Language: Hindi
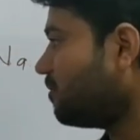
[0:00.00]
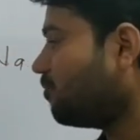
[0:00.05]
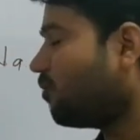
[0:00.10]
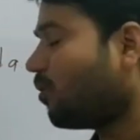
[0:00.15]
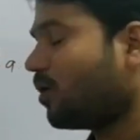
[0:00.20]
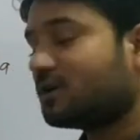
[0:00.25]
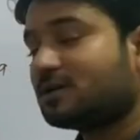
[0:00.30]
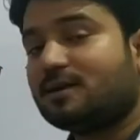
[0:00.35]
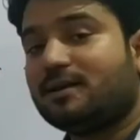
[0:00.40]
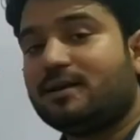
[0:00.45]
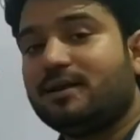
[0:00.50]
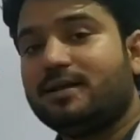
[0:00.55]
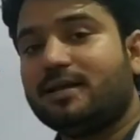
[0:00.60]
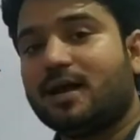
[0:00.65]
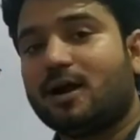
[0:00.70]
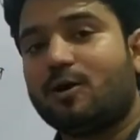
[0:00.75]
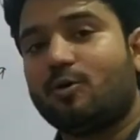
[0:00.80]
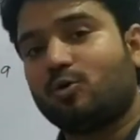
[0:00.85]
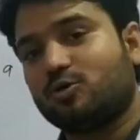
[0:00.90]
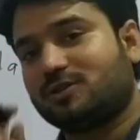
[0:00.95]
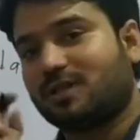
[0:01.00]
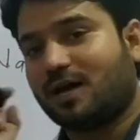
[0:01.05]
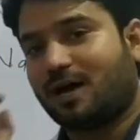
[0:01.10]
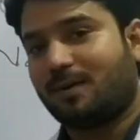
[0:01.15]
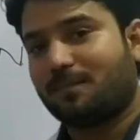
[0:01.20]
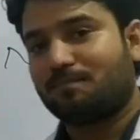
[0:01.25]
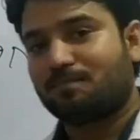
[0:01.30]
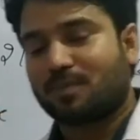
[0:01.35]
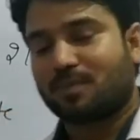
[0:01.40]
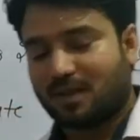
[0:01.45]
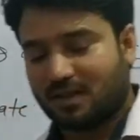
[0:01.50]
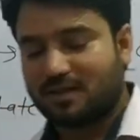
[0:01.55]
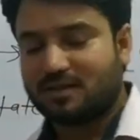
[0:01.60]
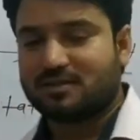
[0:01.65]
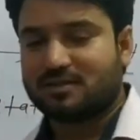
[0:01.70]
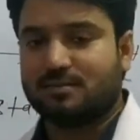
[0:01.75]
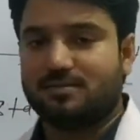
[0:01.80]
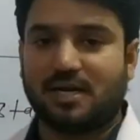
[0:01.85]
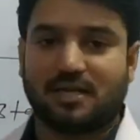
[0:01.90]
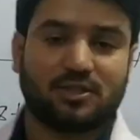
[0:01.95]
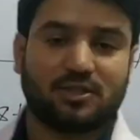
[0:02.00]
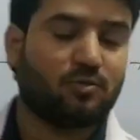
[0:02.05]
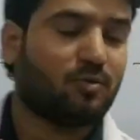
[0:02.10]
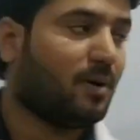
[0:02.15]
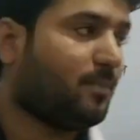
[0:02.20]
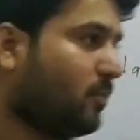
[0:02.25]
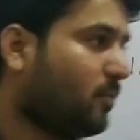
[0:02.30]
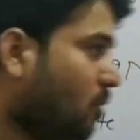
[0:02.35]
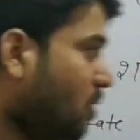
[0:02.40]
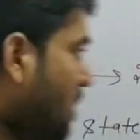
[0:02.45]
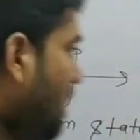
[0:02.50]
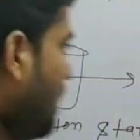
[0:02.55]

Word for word: वाटर लिया होता समझाता हूँ आपको